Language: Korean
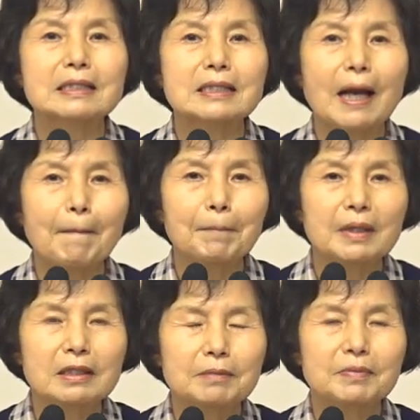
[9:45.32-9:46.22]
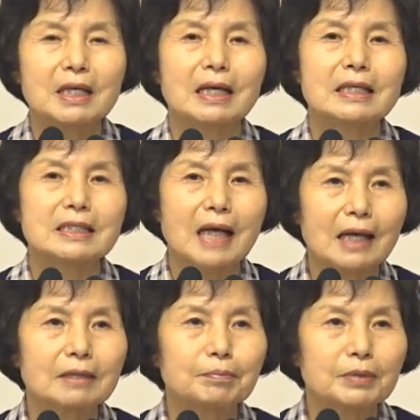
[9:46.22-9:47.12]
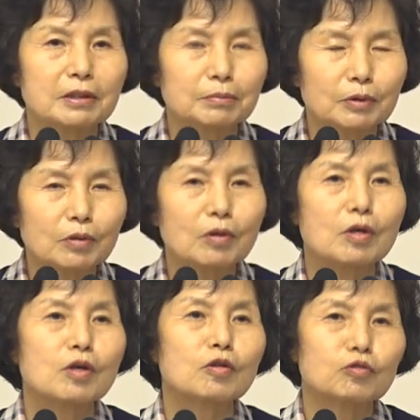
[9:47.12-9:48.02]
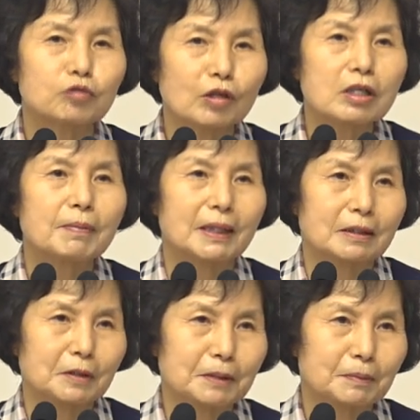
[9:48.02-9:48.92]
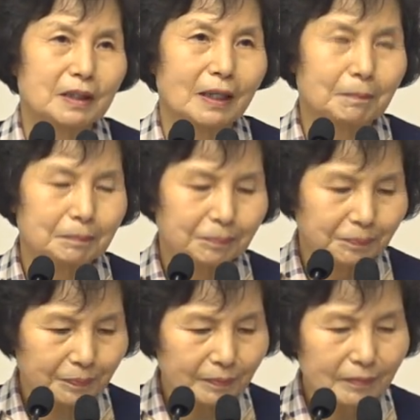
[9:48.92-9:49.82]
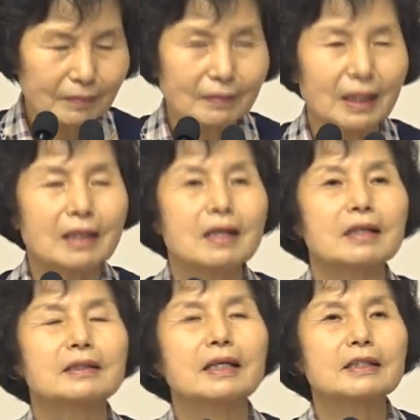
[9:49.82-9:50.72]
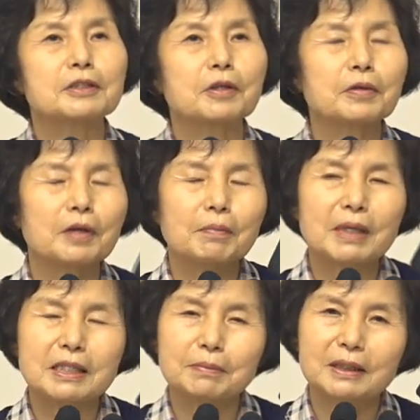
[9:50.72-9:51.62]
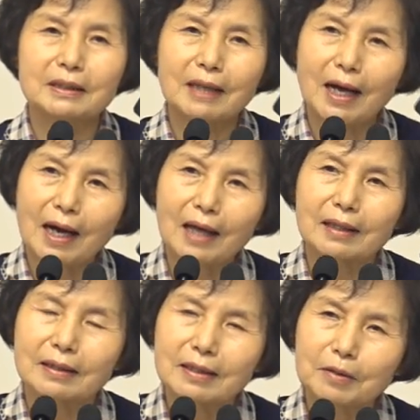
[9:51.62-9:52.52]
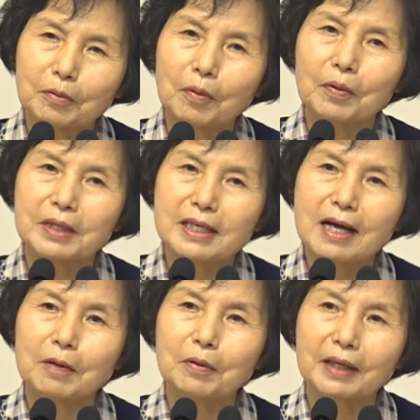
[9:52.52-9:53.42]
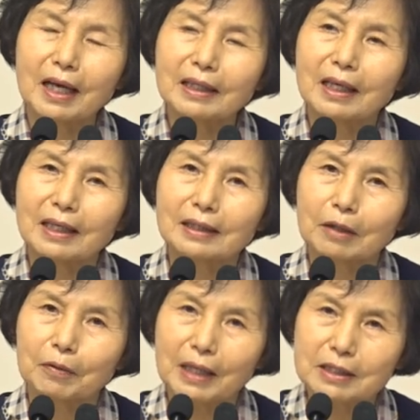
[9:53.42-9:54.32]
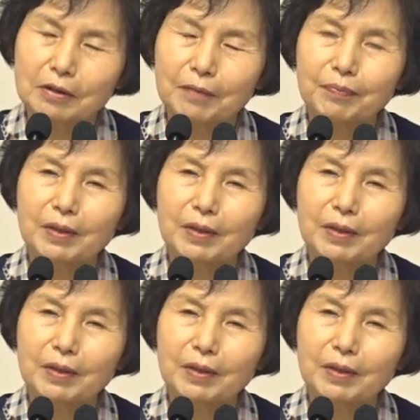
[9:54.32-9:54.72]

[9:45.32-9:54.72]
참 믿음, 산 믿음으로 구원을 받는 것입니다. 그냥 이 성경 말씀을 다 읽고 이해하고 깨달았다고 해서